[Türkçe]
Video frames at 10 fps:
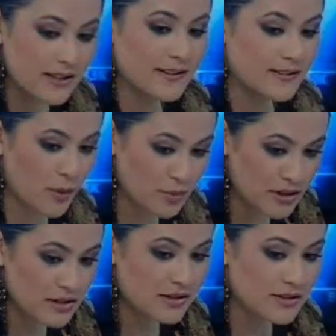
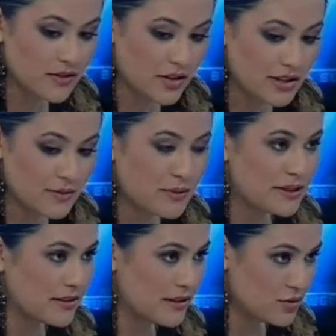kitaplarınız da var.
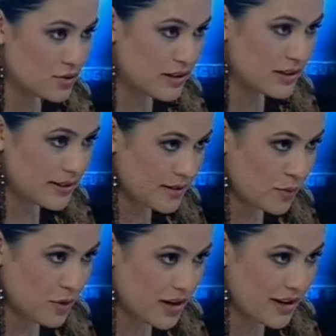Bitkiler üzerinde
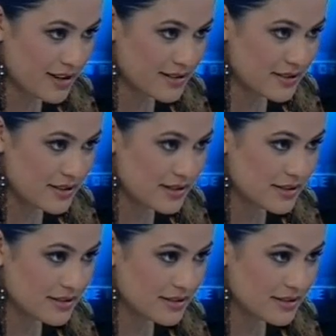kitaplar yazdınız.